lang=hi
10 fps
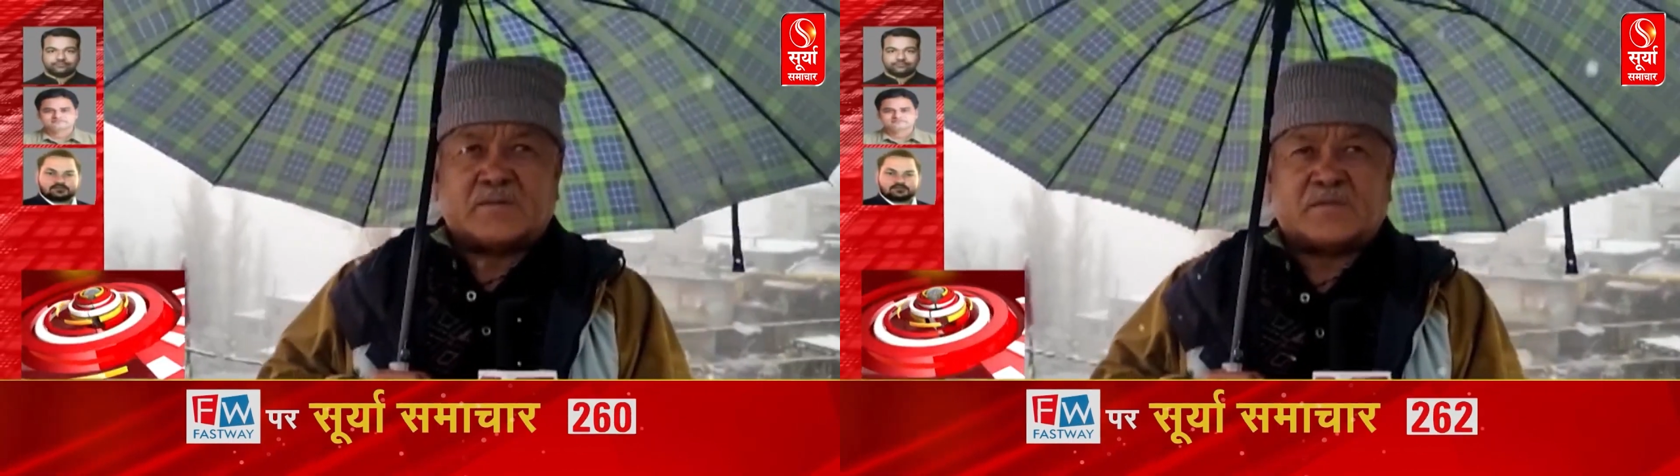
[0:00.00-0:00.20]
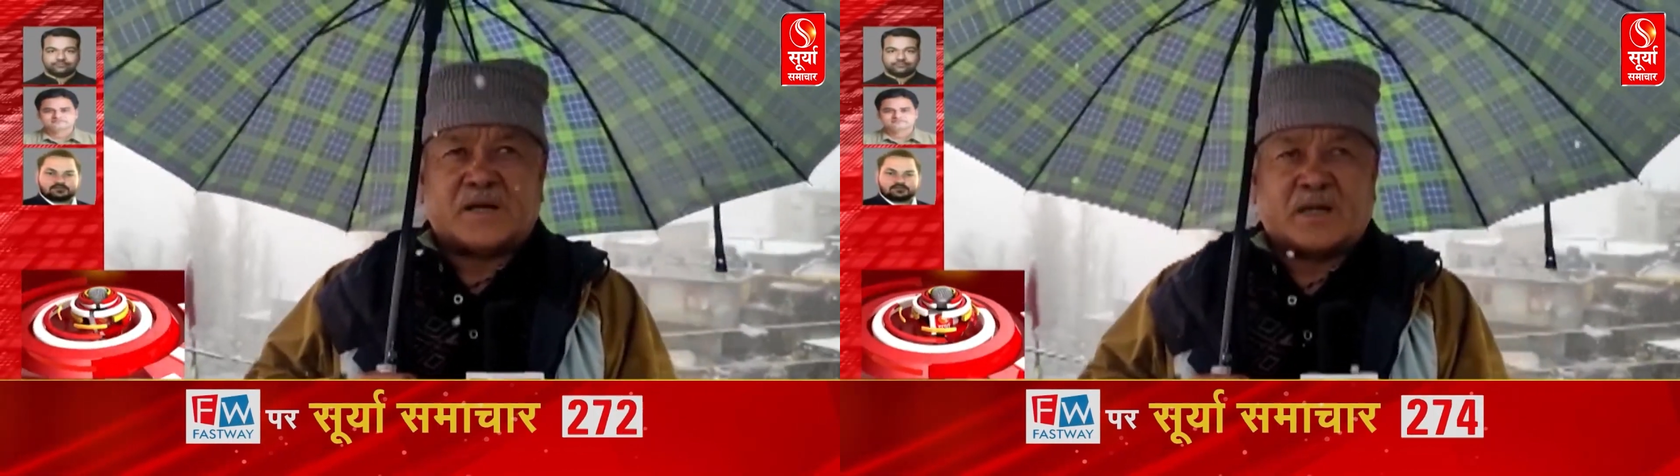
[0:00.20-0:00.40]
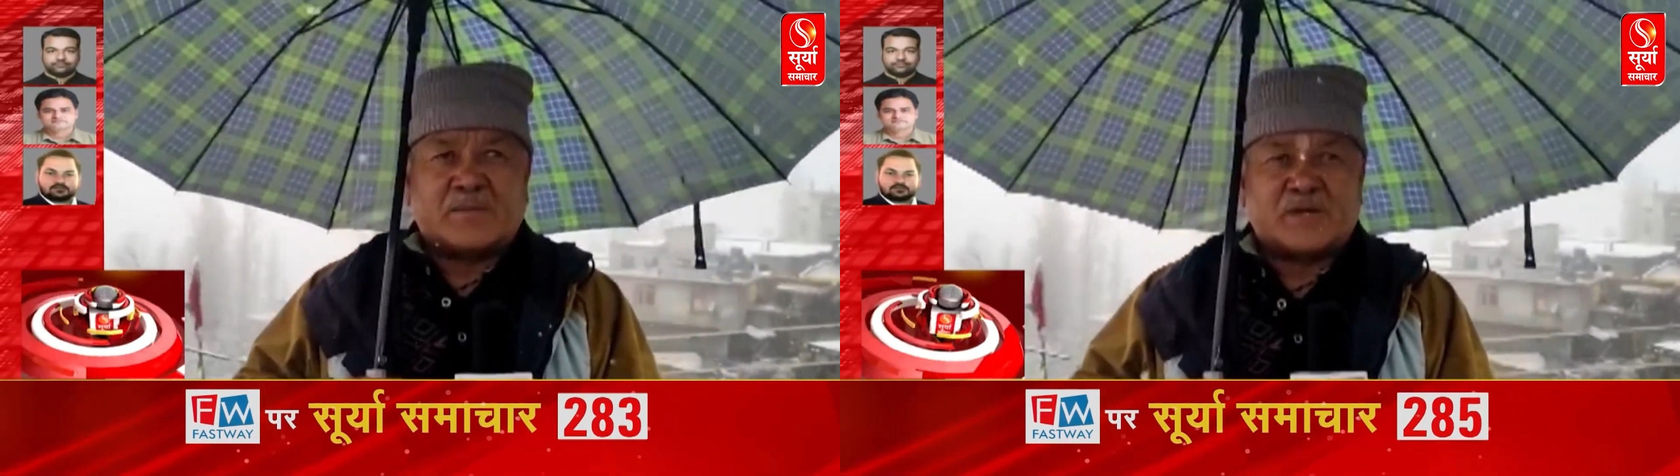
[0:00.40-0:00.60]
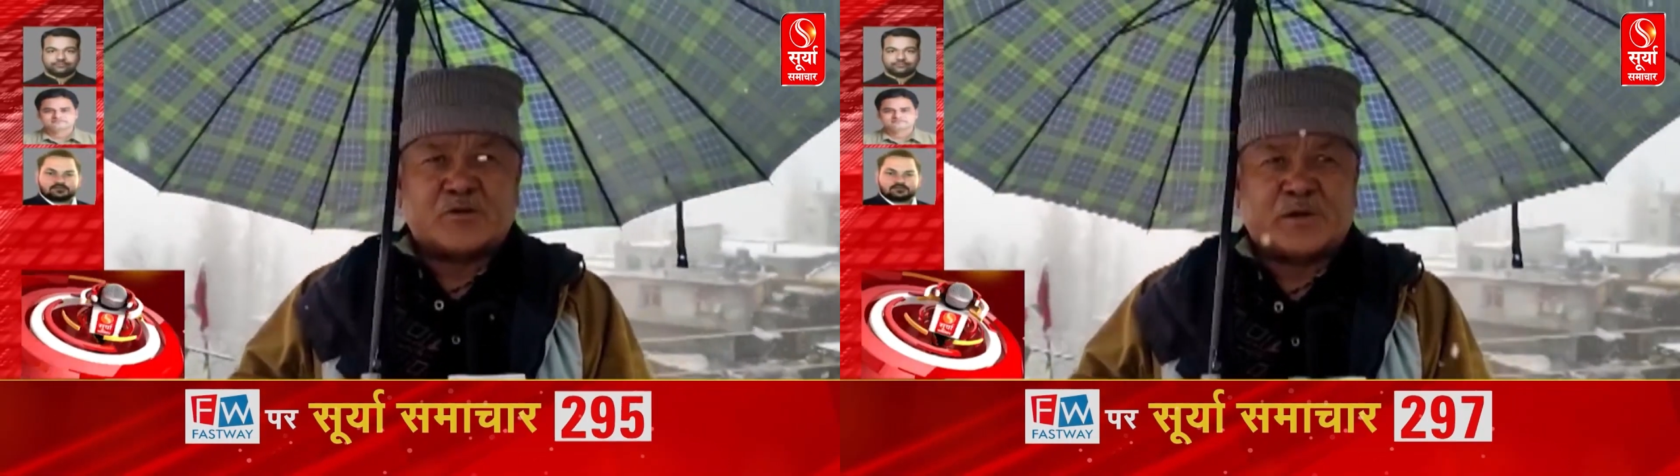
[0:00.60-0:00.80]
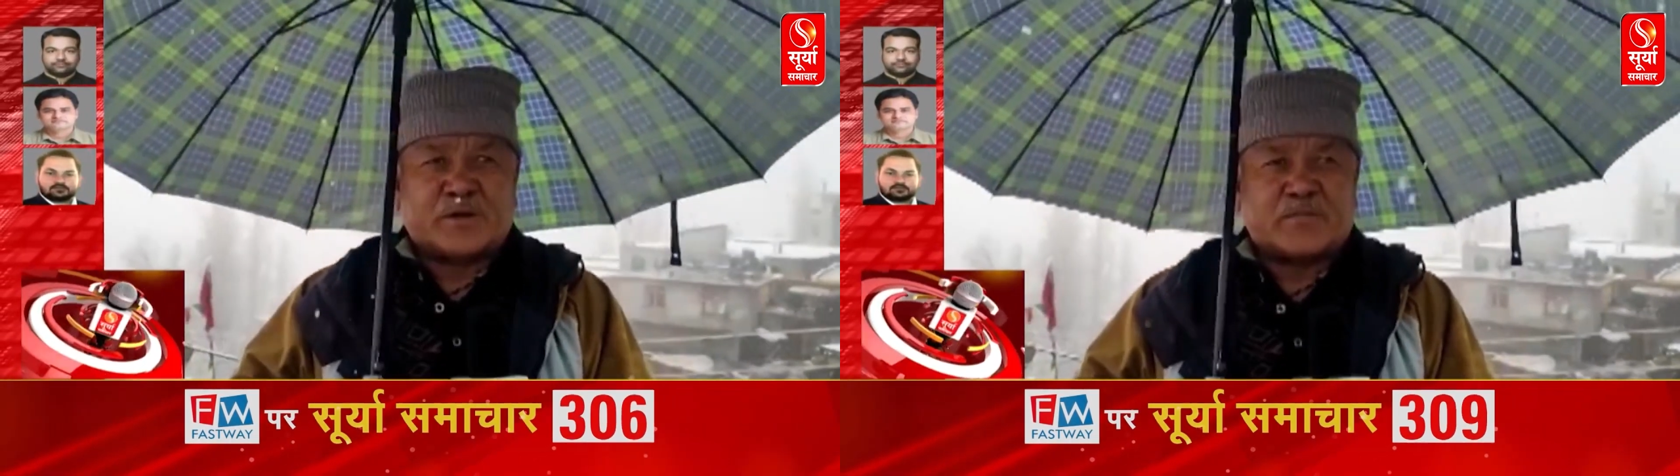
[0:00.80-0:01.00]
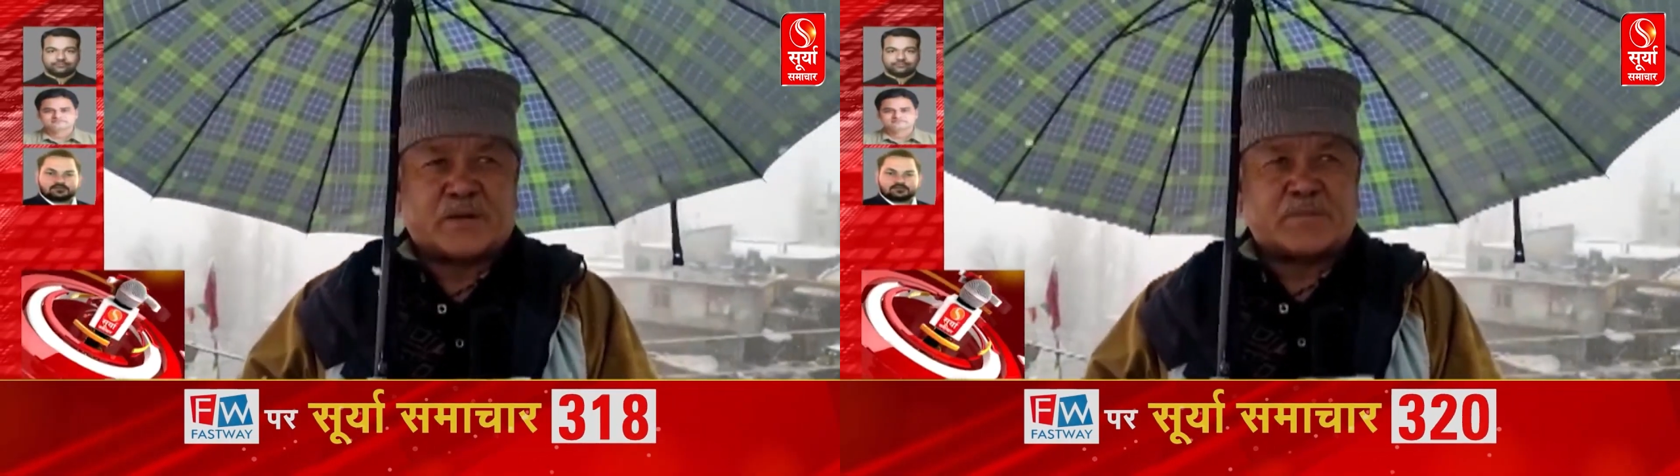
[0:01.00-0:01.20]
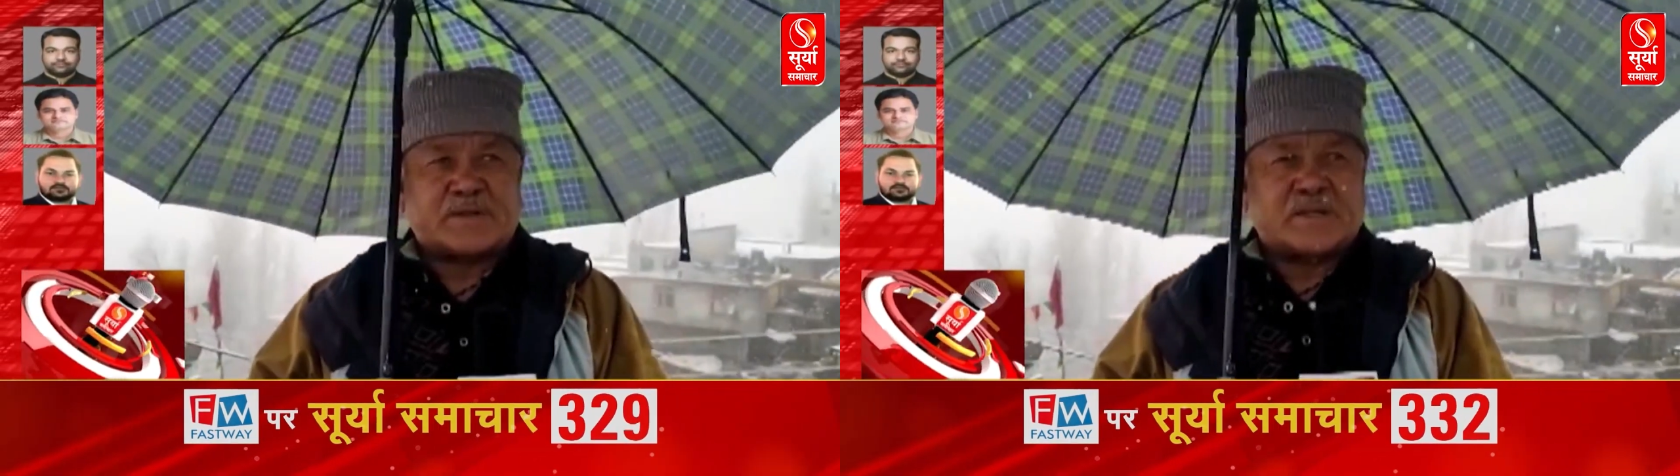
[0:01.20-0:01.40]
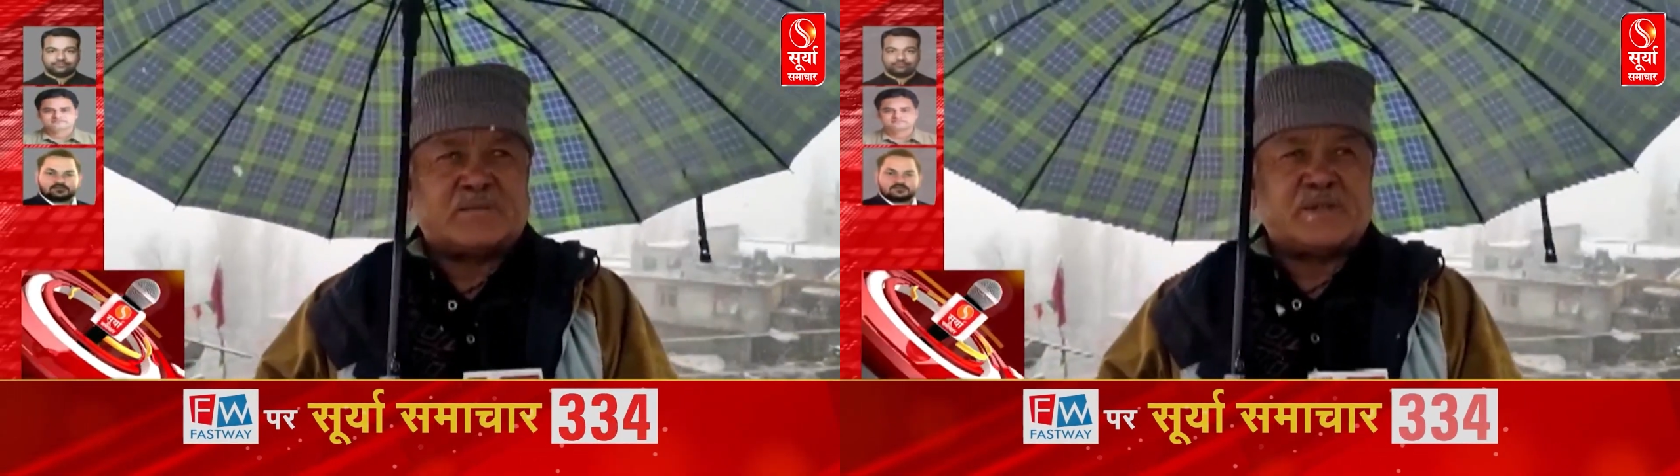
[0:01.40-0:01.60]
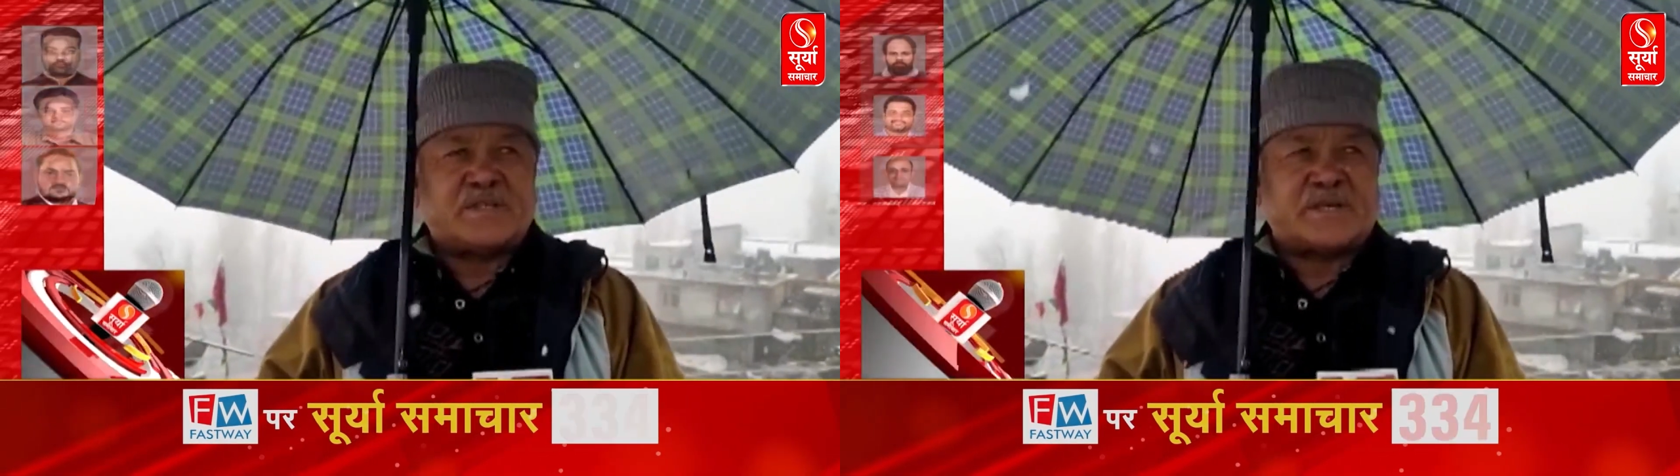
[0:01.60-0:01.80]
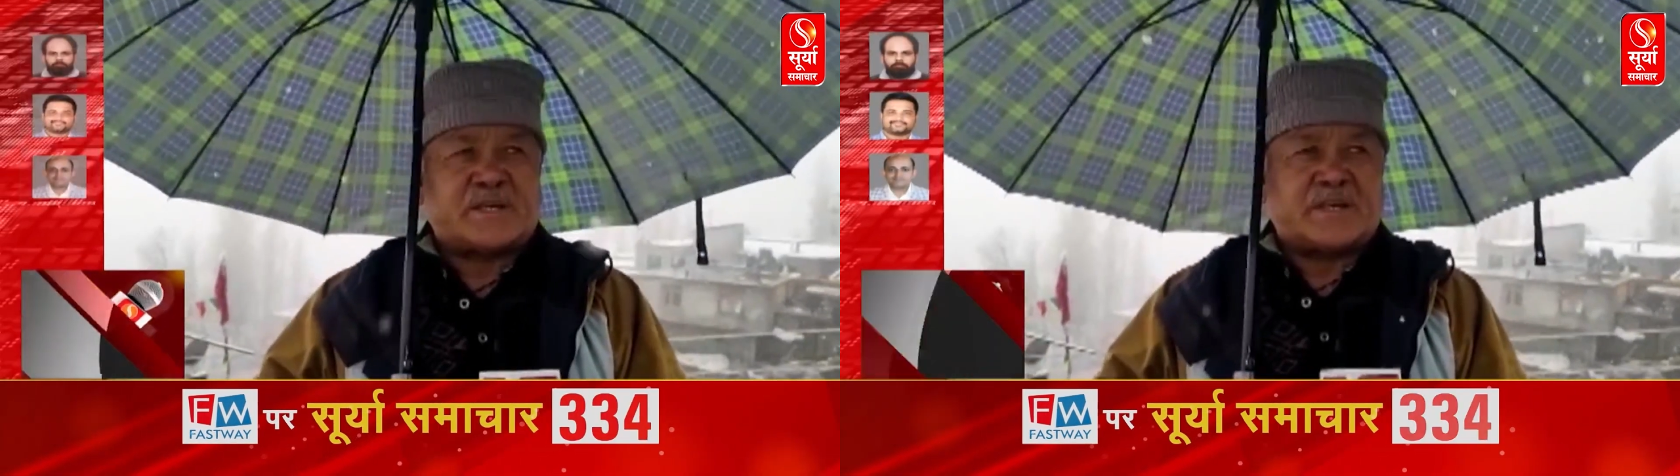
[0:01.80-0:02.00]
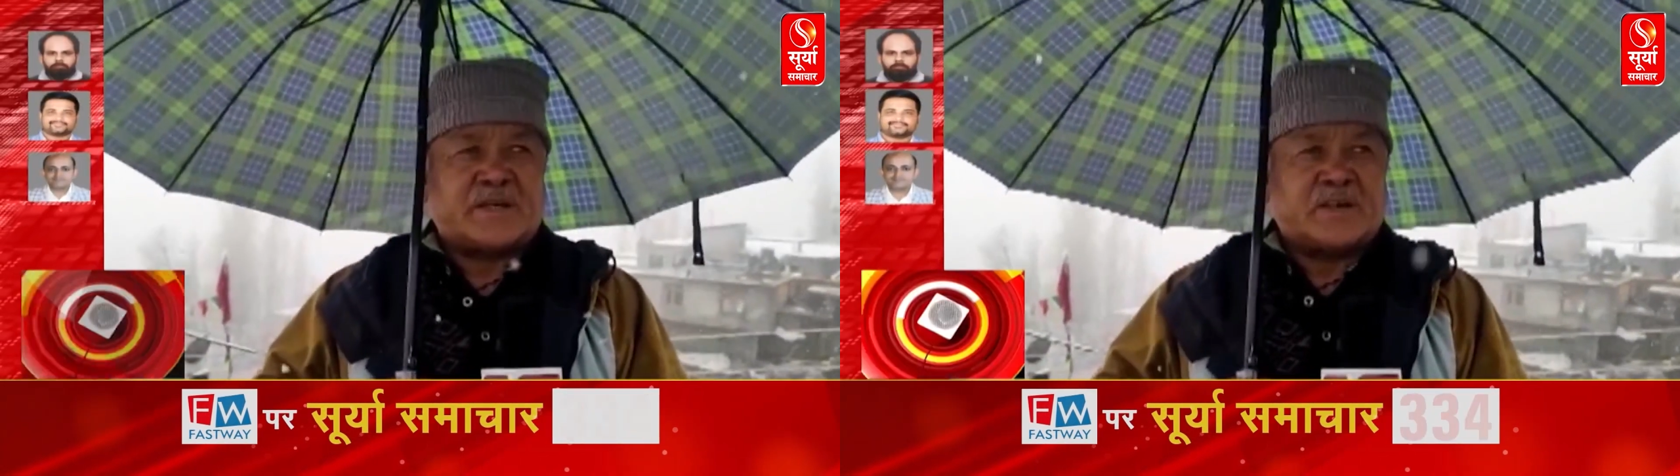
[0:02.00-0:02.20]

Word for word: साल में जो एक बार फसल बीजते हैं